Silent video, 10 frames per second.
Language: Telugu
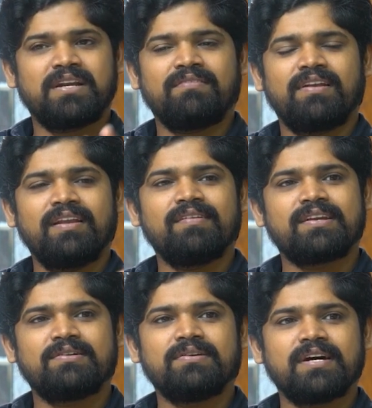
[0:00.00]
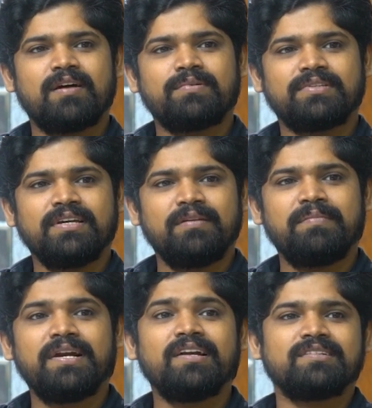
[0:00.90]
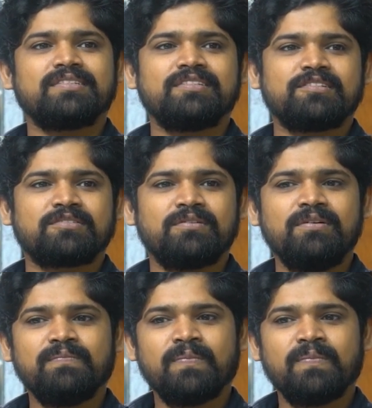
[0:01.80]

మన వల్ల వర్కౌట్ కాకపోతే ఇమ్మీడియట్ డెసిషన్ తీసుకో